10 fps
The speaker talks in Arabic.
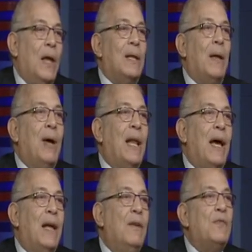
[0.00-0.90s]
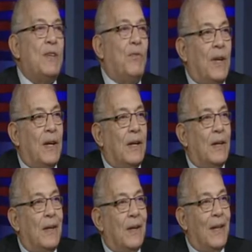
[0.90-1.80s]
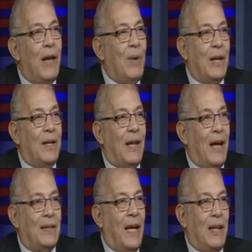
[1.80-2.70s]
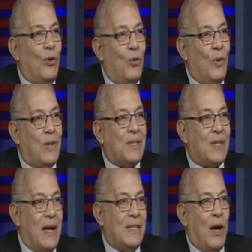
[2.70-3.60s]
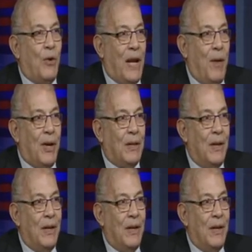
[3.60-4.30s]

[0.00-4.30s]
طب انا نفسي في ايه دايما كده حتى احنا نقول ذا سكايز اور ليميت